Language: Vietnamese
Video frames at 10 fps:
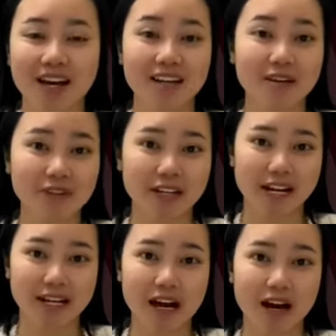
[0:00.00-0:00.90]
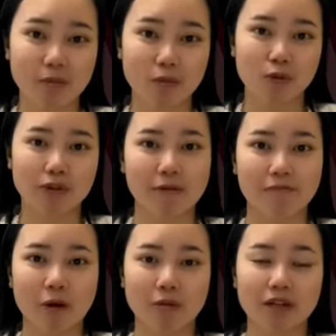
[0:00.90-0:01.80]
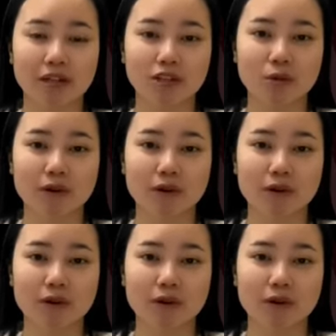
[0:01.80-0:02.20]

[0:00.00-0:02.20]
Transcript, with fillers: Đơn vị này đang ấp ủ tham vọng ứng dụng